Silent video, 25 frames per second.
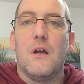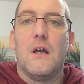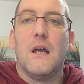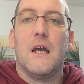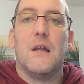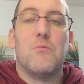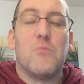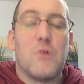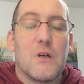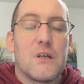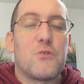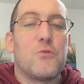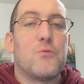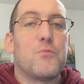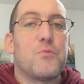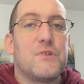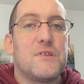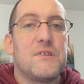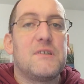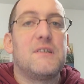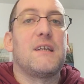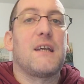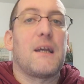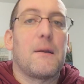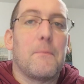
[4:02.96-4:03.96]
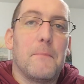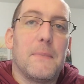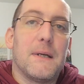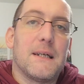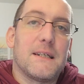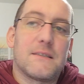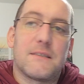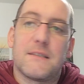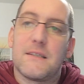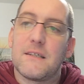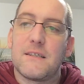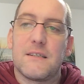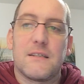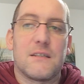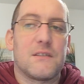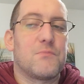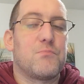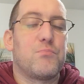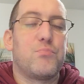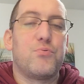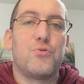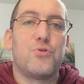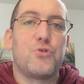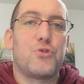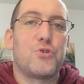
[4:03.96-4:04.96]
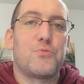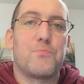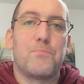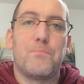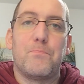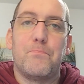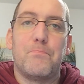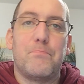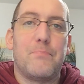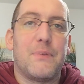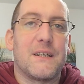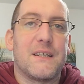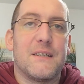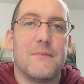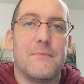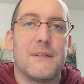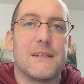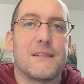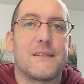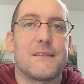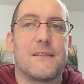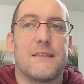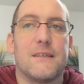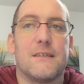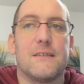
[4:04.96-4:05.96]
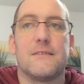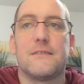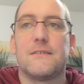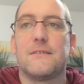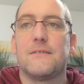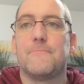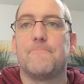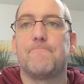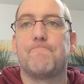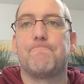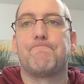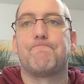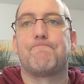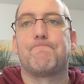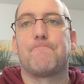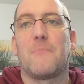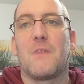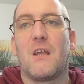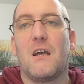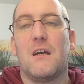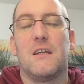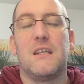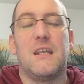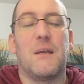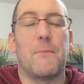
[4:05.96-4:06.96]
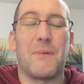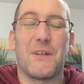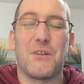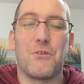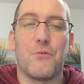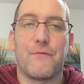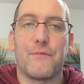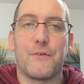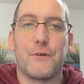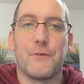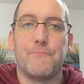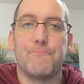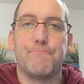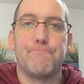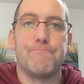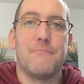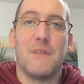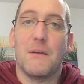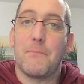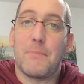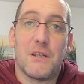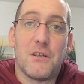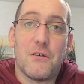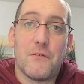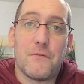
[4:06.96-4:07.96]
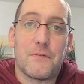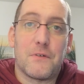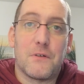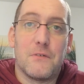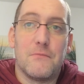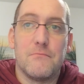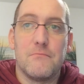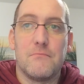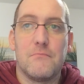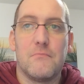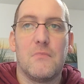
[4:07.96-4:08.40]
Et moins qu'on puisse dire, bah, c'est que ça se bouche pas des masses. Hein. Il n'y a pas d'offre. Il n'y a pas d'offre.